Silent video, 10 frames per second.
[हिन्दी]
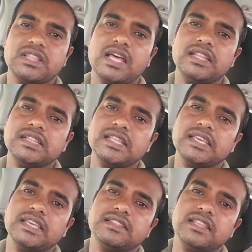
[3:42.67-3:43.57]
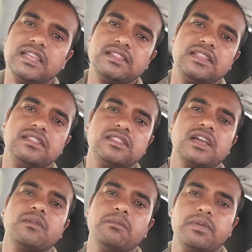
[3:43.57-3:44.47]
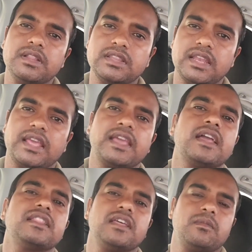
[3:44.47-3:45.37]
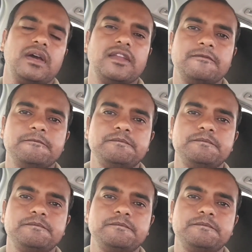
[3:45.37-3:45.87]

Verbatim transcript: बता देते कि इतने दिन तक बंद रहेगा दरबार